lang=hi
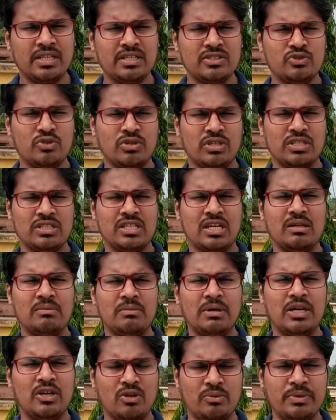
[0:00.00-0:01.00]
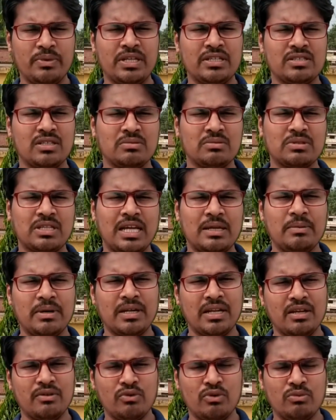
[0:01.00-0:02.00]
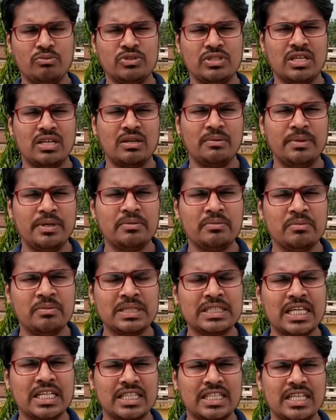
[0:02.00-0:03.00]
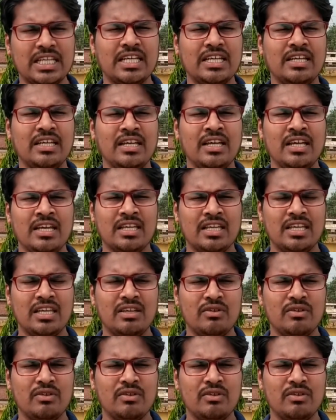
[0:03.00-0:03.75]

मेरे जो किसान भाई और मेरे सब्सक्राइबर हैं वो मुझे कमेंट में बताते हैं